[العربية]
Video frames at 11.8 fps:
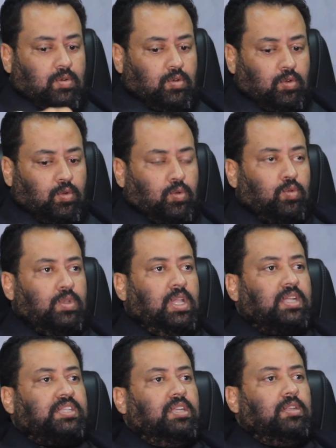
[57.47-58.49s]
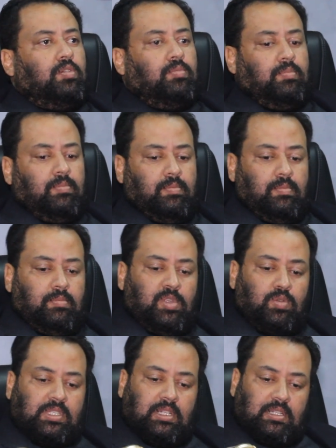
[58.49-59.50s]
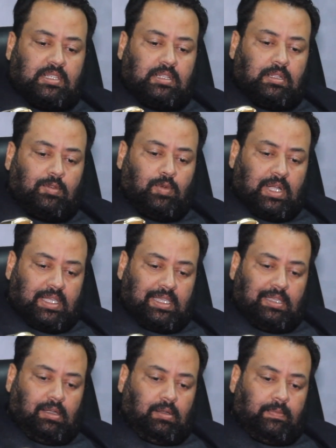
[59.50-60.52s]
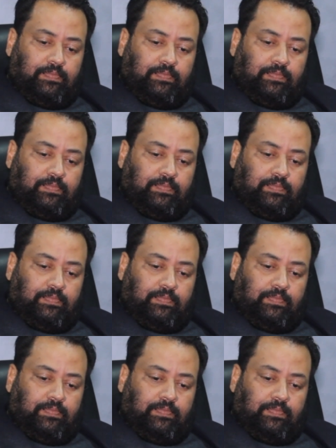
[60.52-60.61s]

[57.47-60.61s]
ولحقت عليهم ملي وصلت للواقعه